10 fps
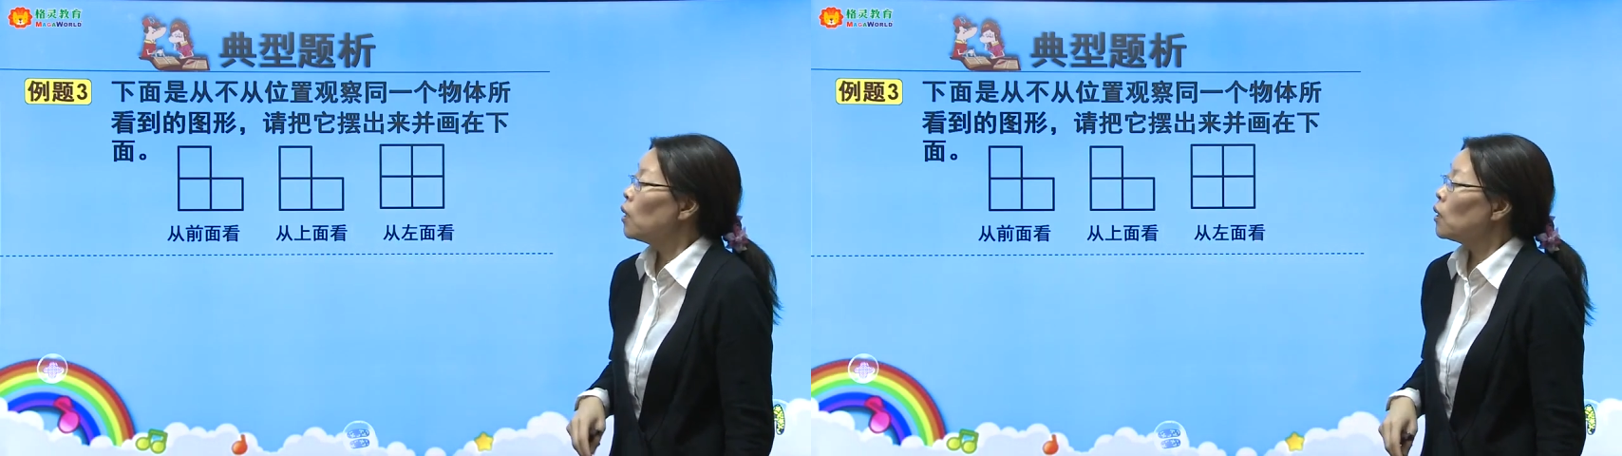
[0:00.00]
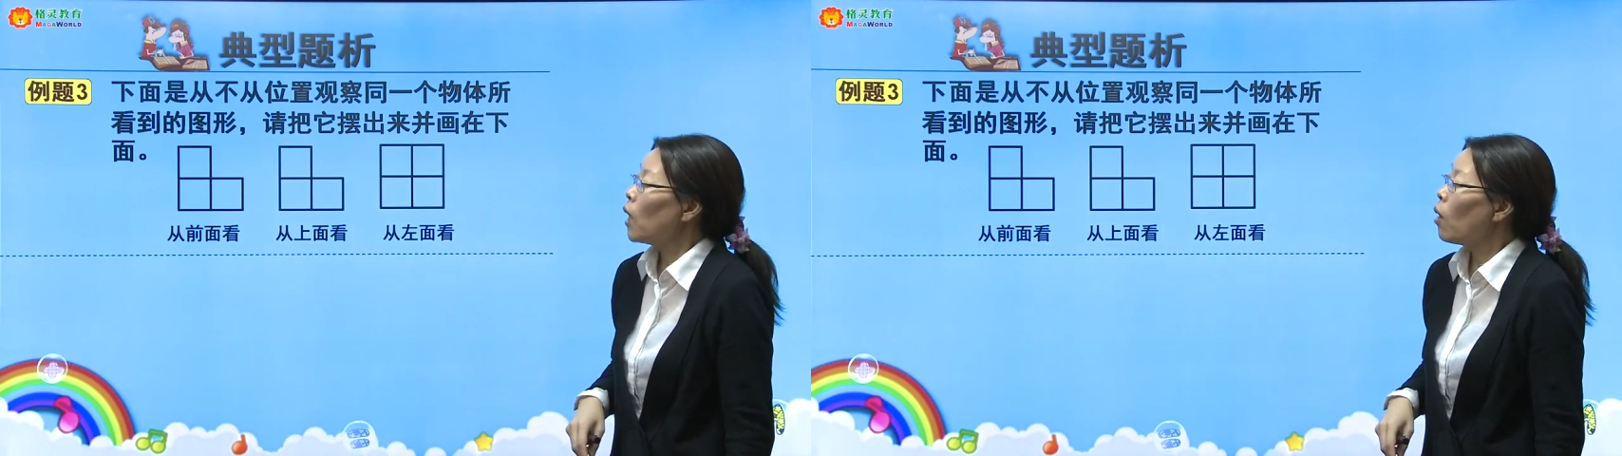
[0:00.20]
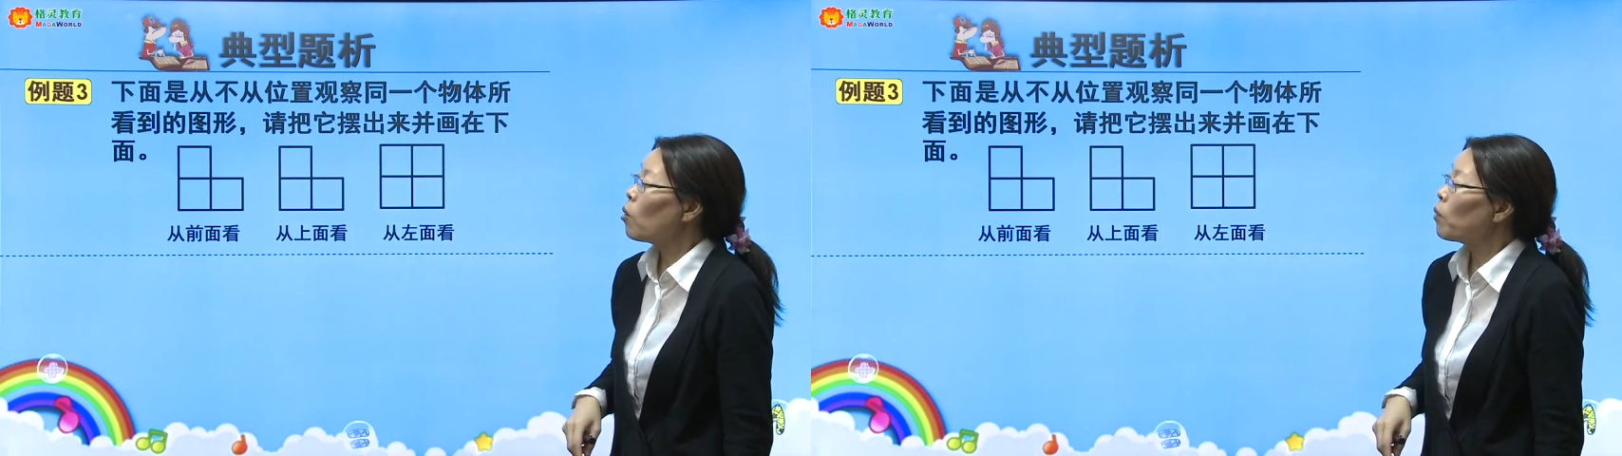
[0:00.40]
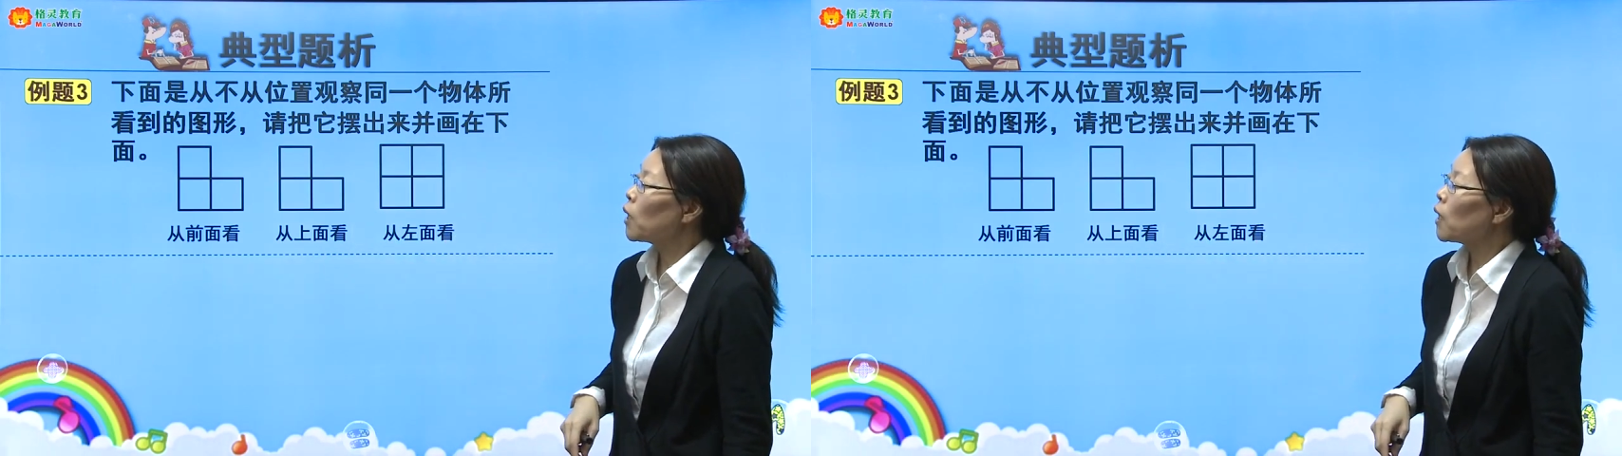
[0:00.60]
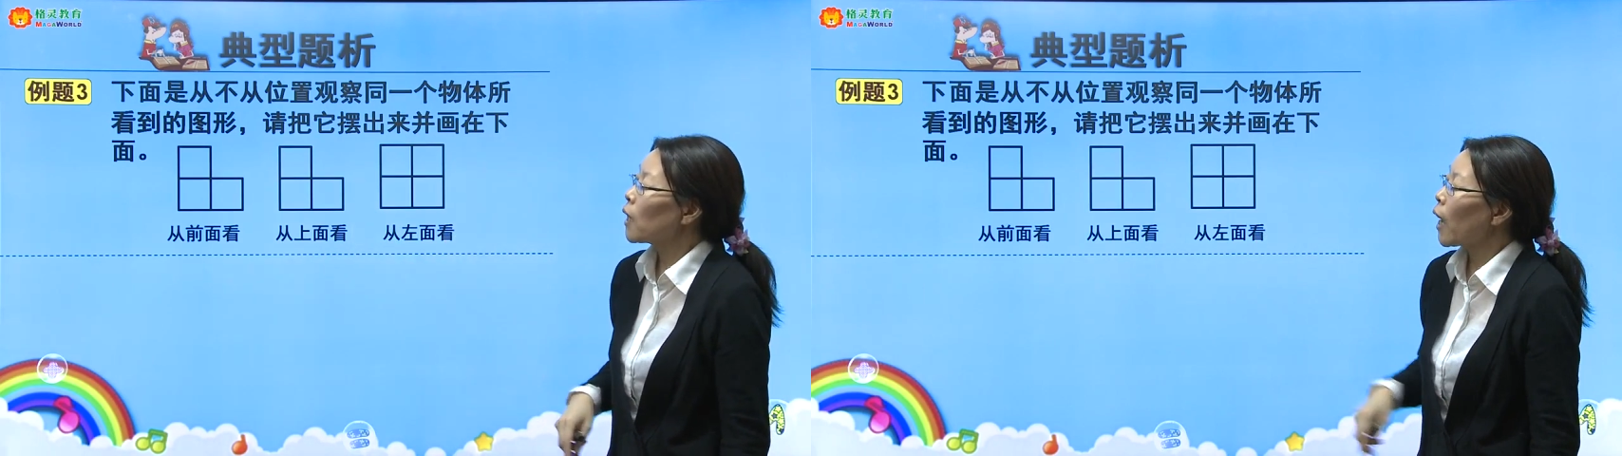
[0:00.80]
那我们
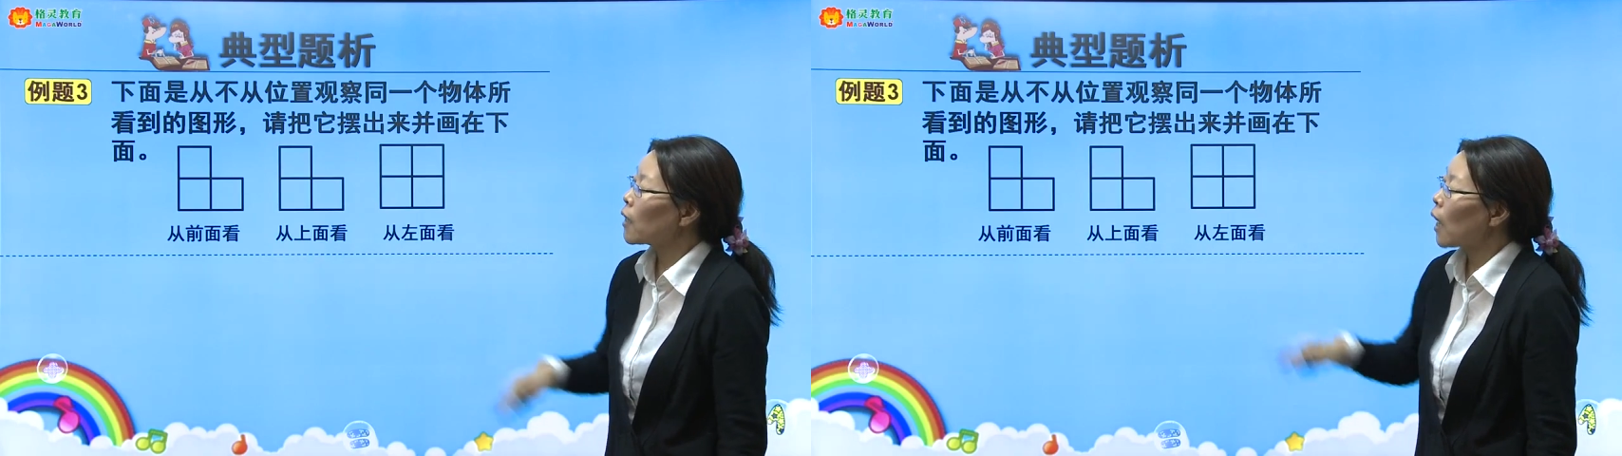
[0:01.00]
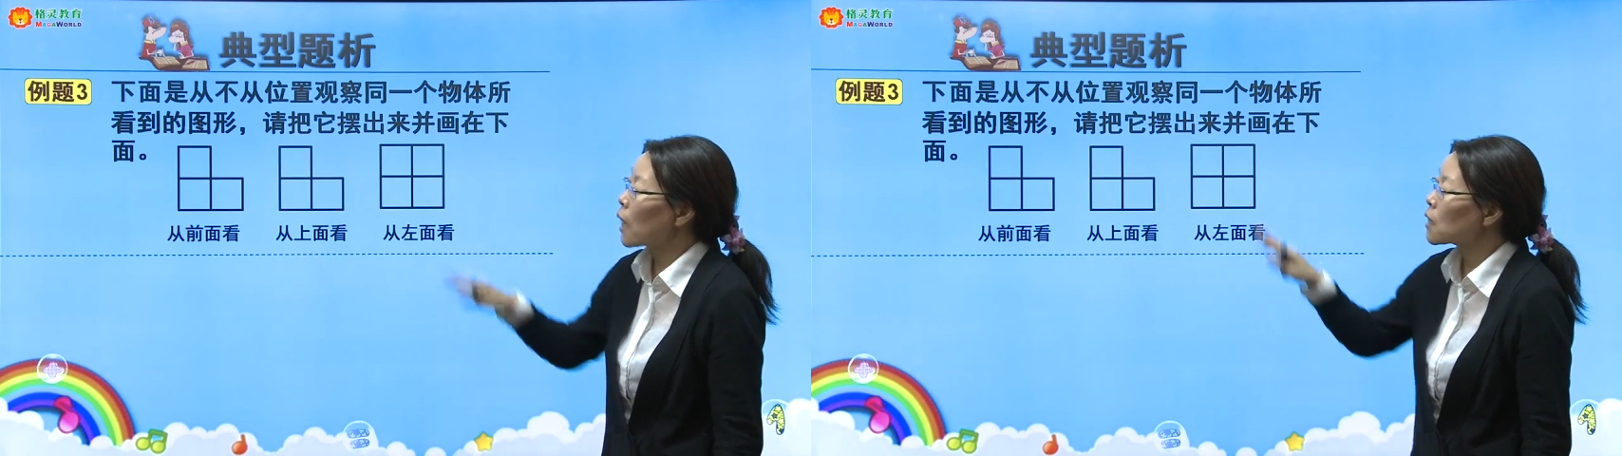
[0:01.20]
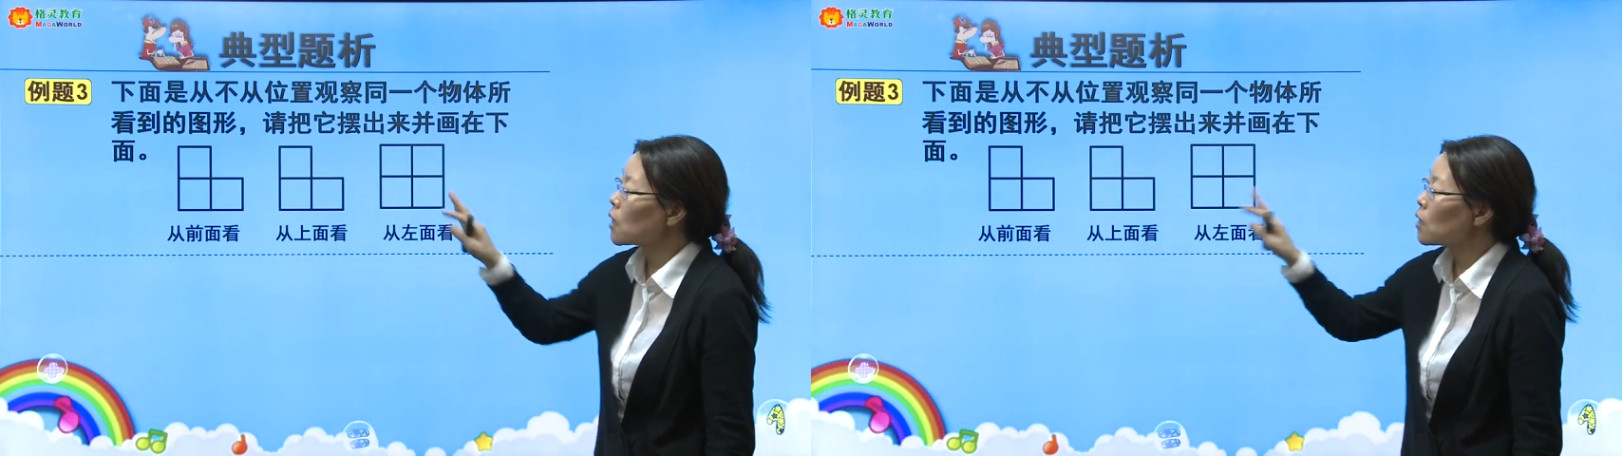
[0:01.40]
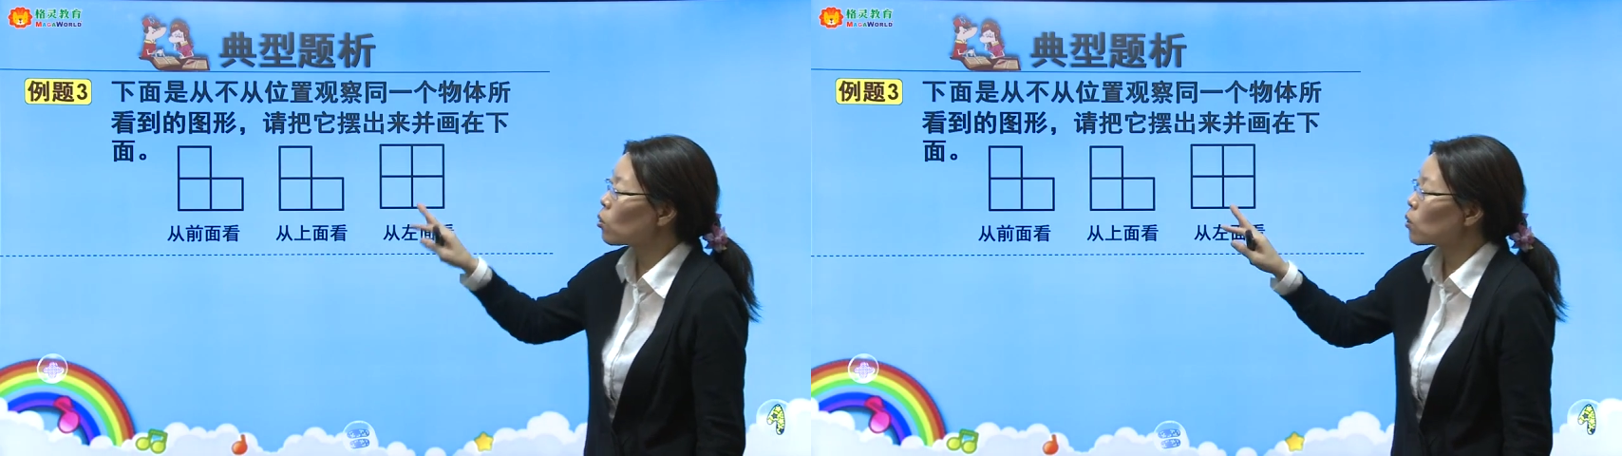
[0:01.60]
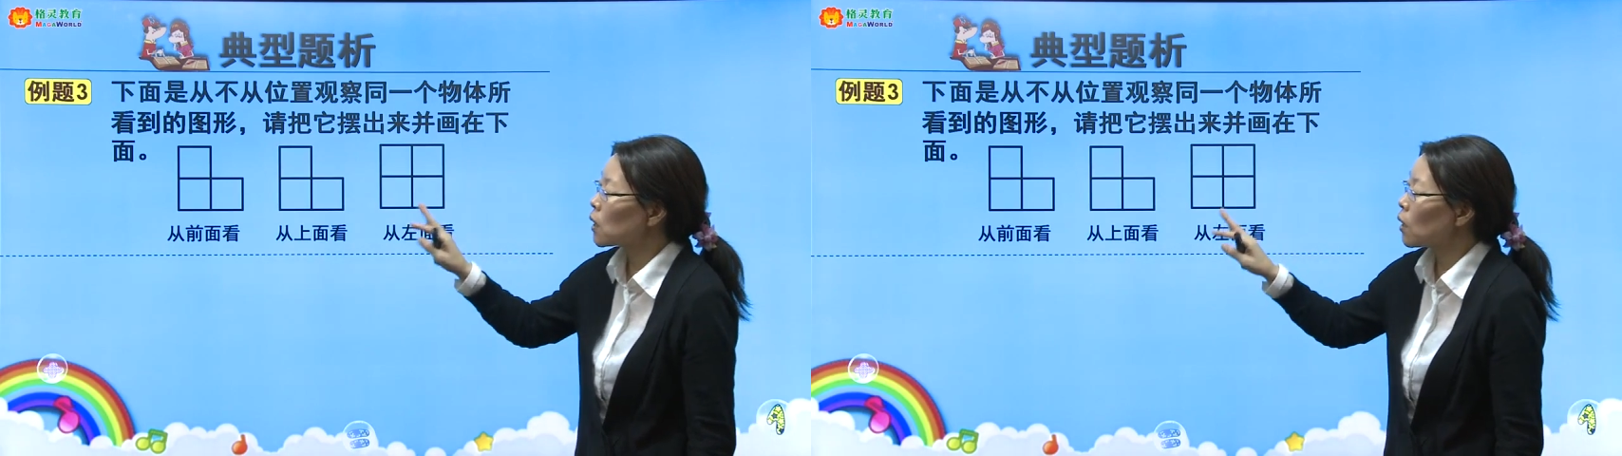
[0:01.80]
可以看它这
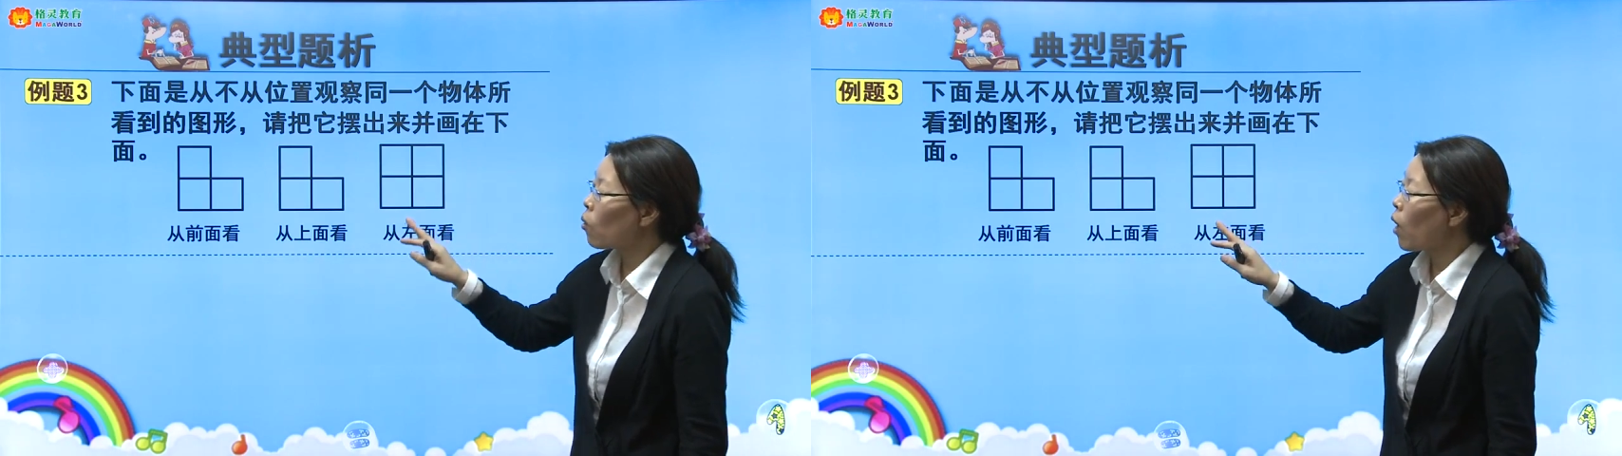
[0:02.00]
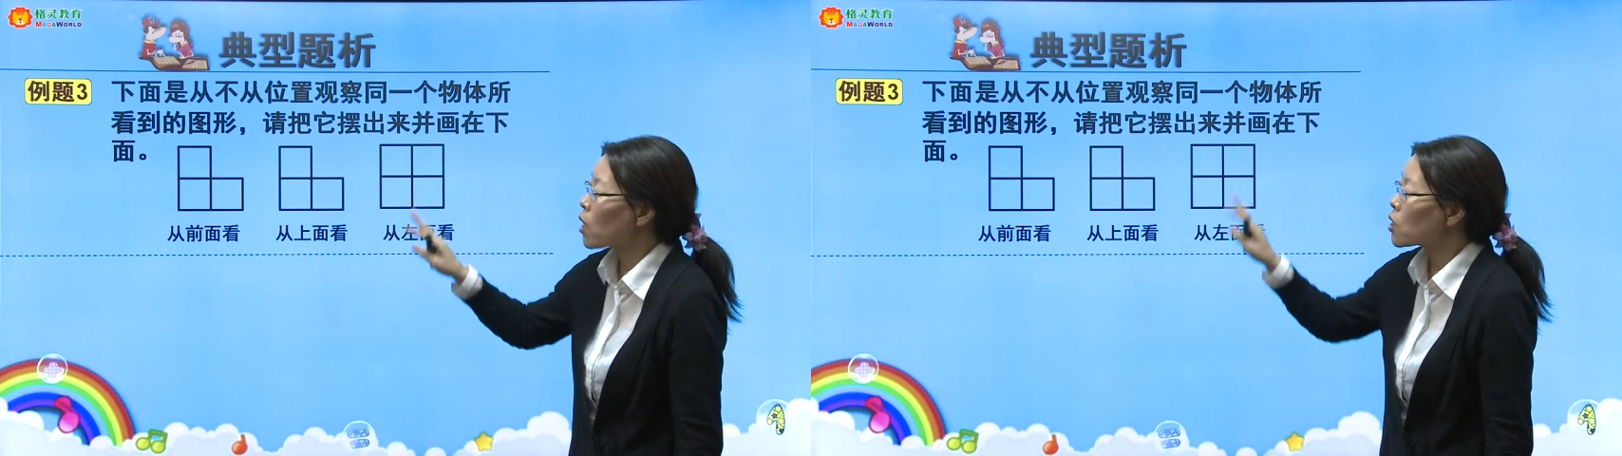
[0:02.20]
种情况，